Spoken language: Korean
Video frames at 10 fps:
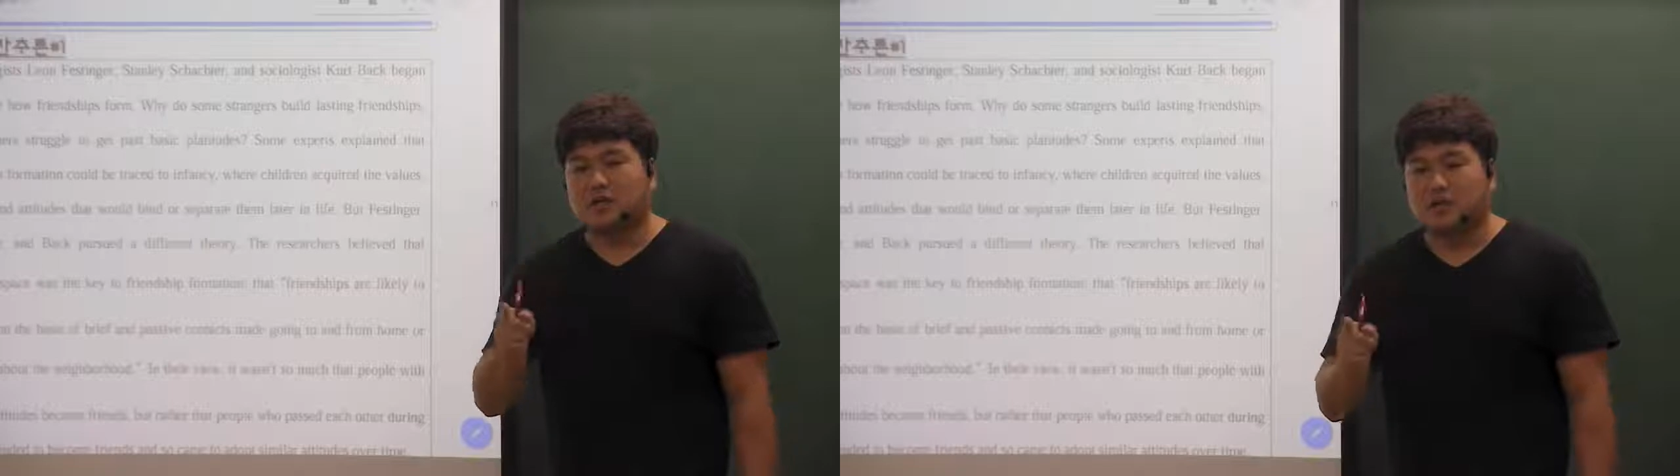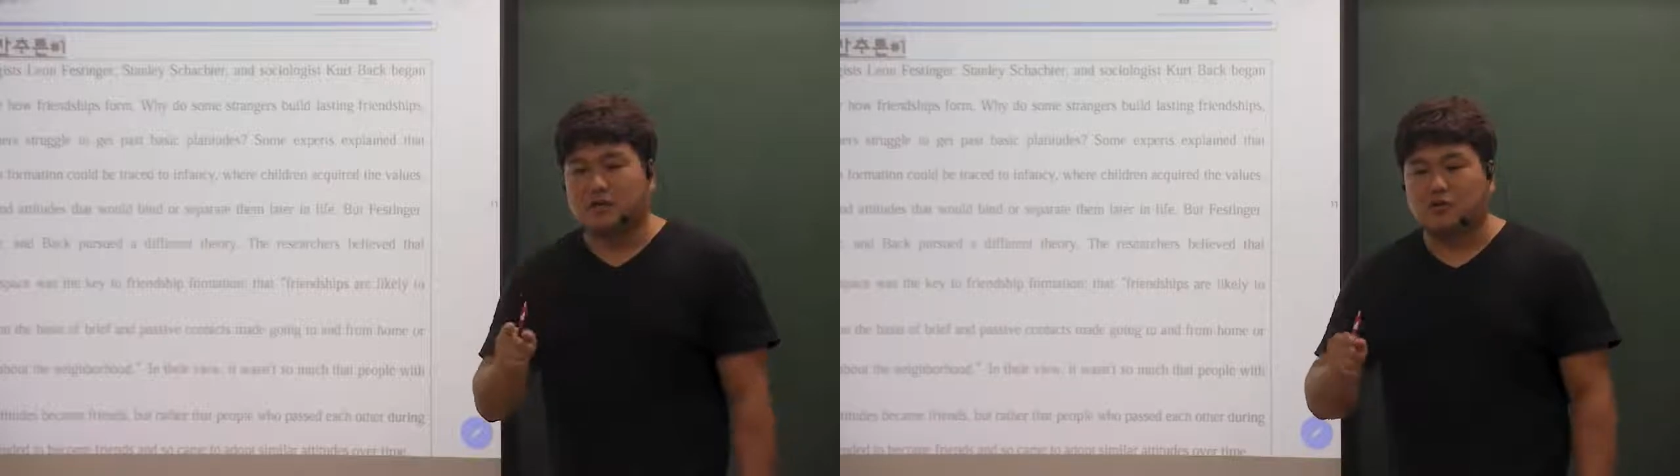
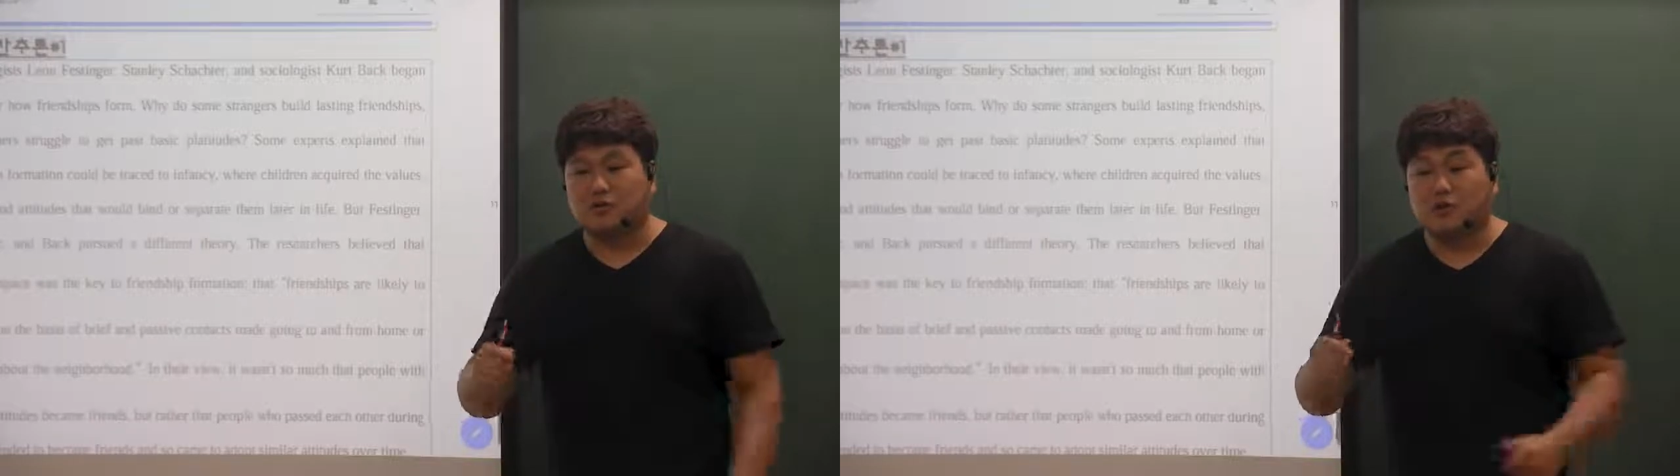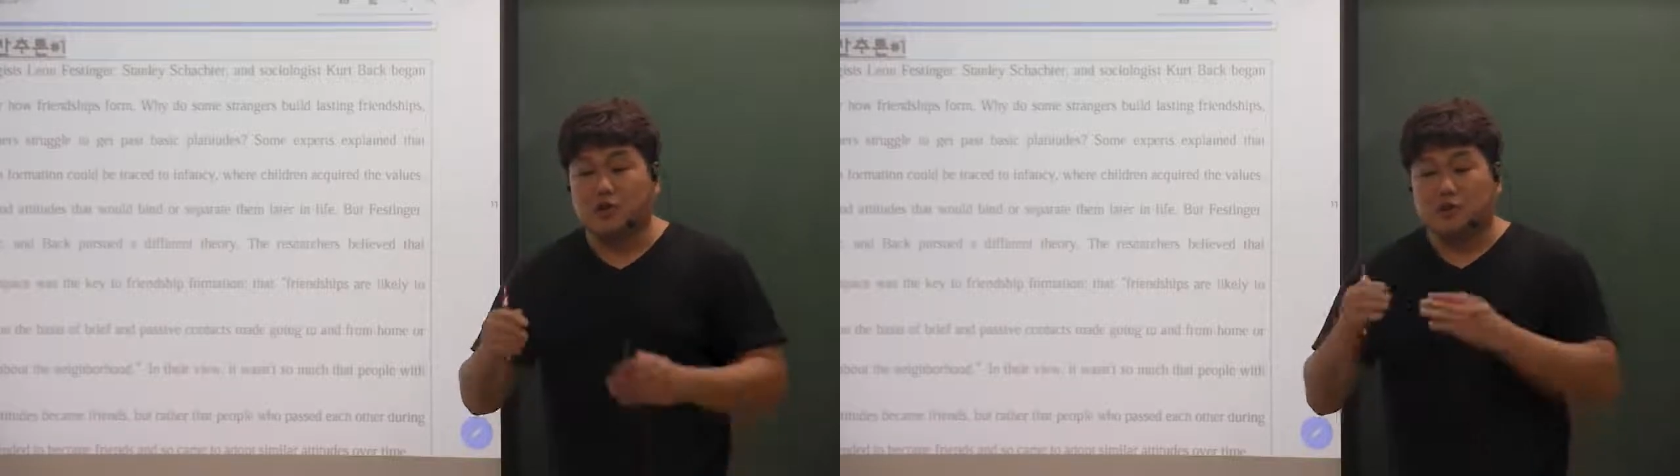않고
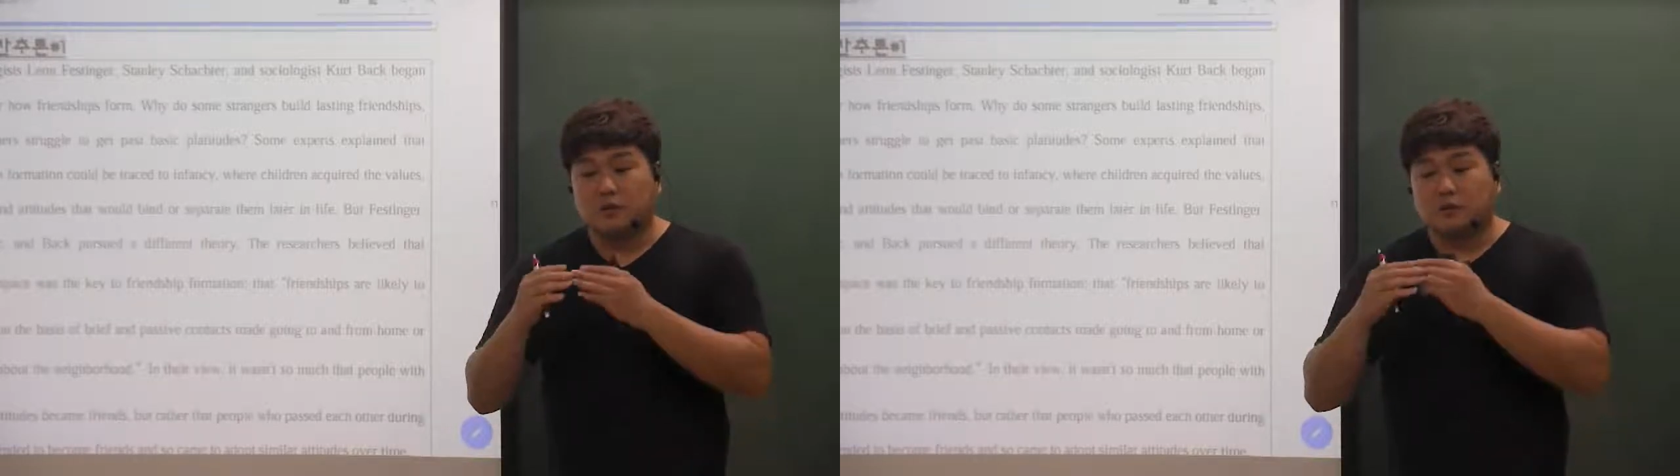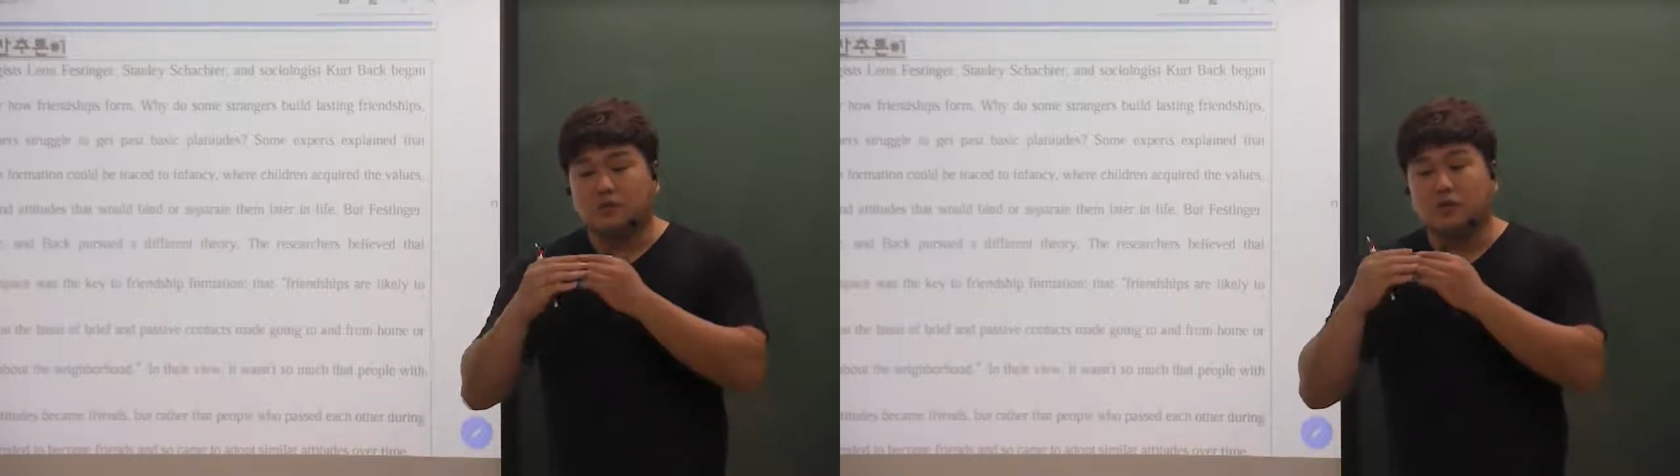
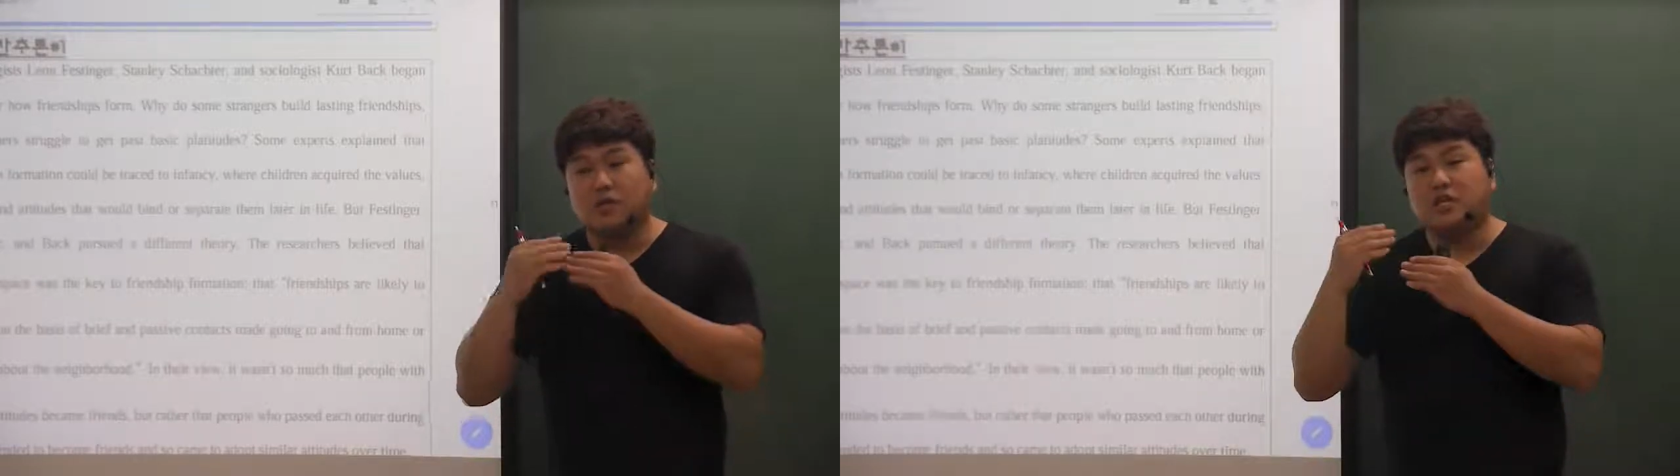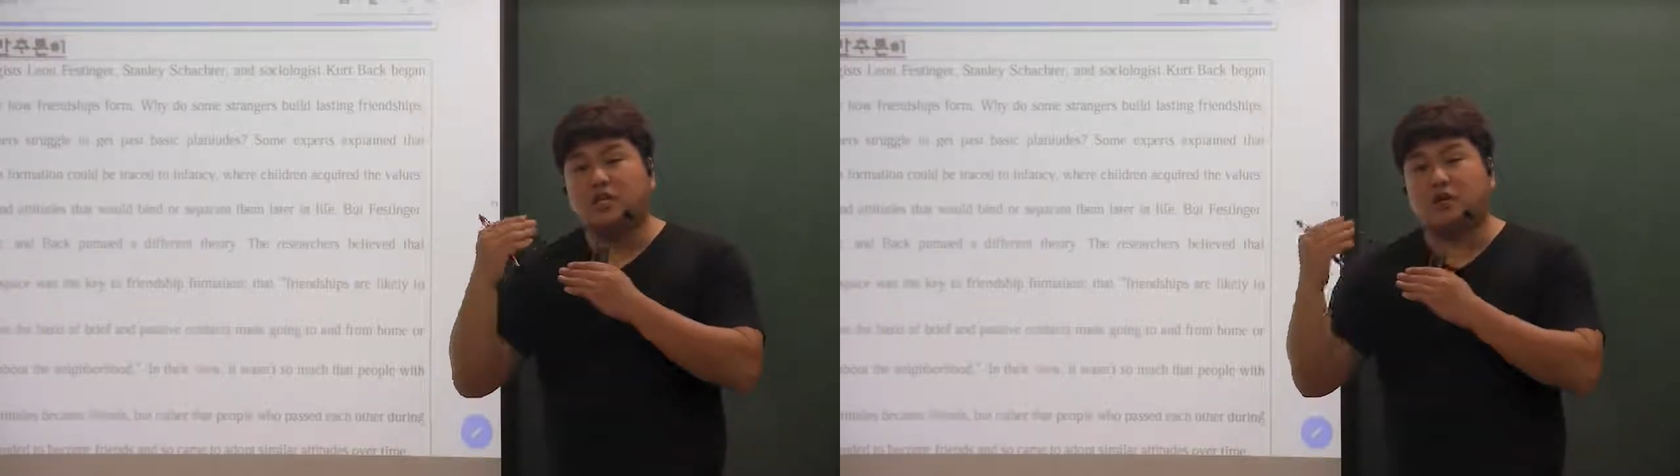
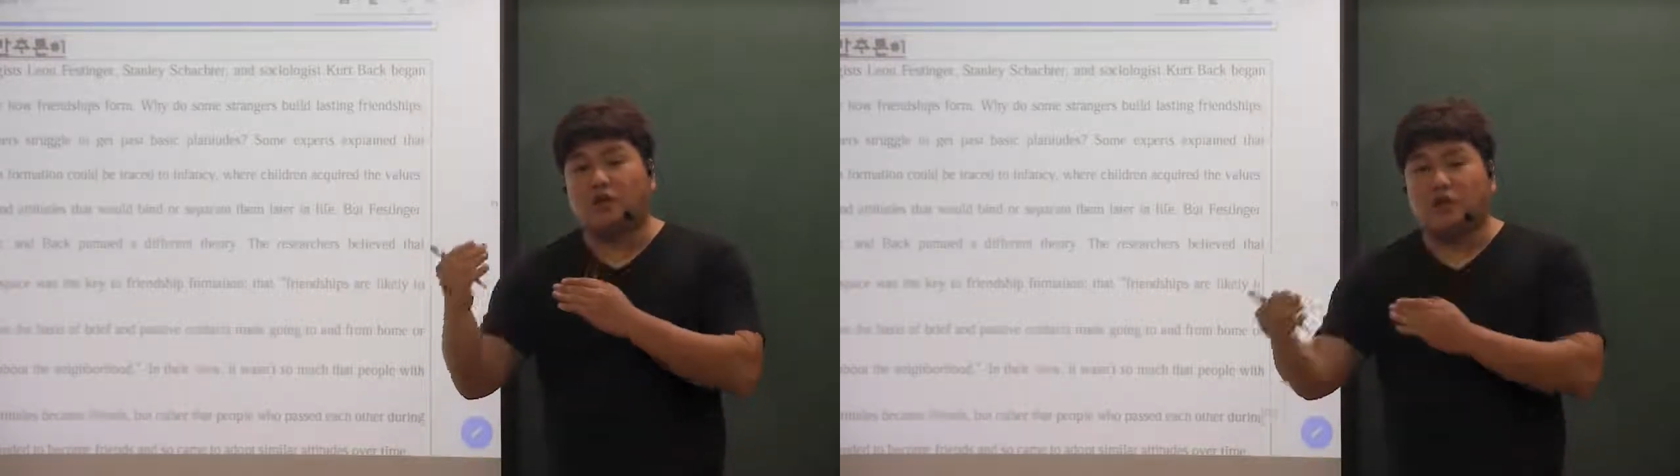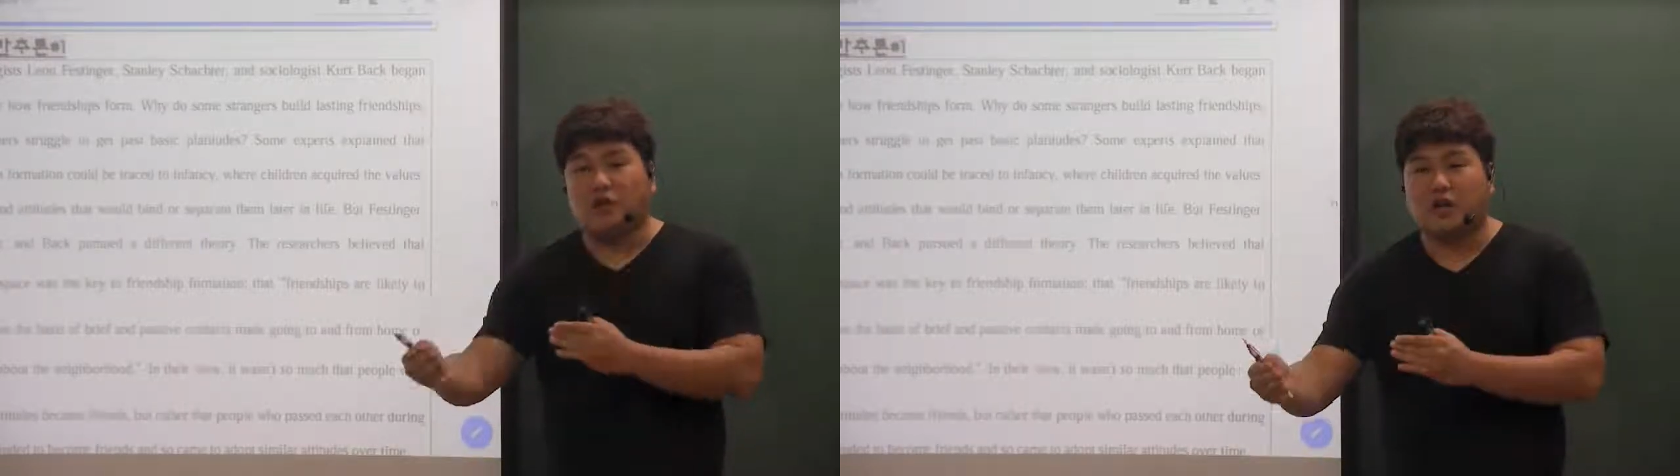물리적
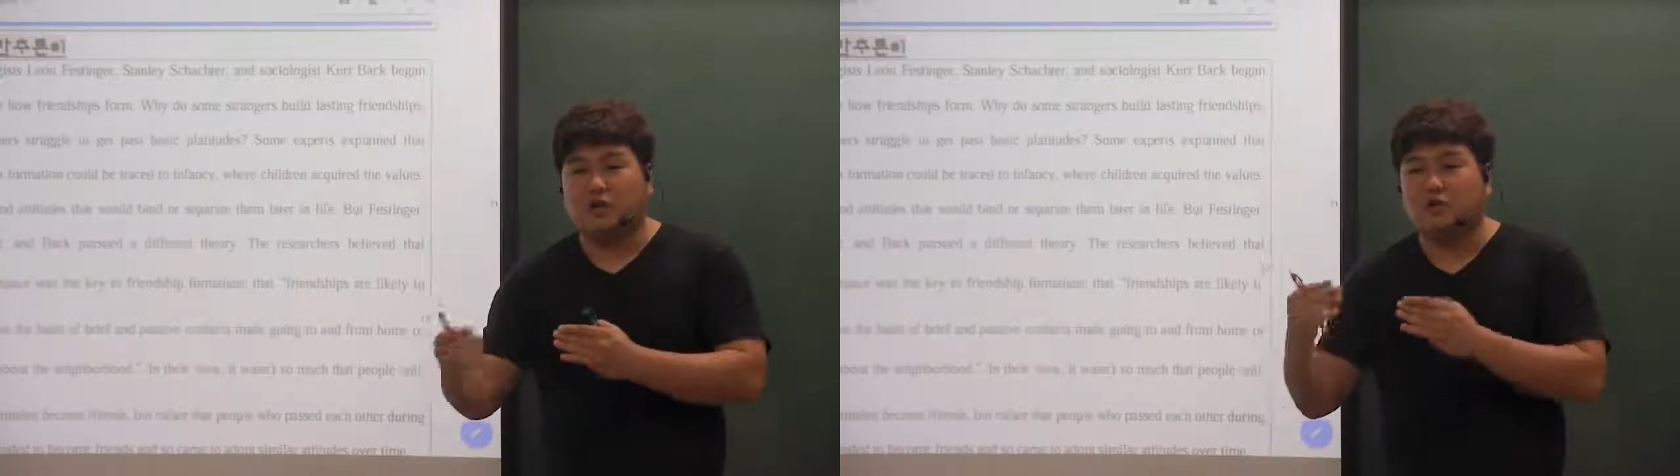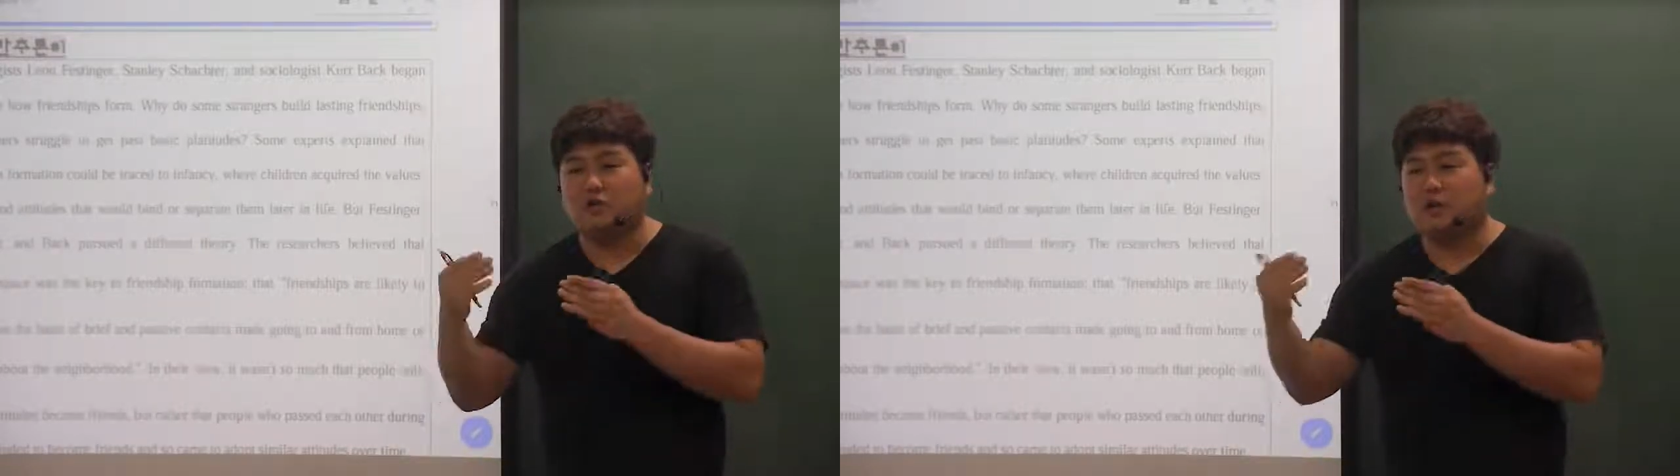거리가 정다,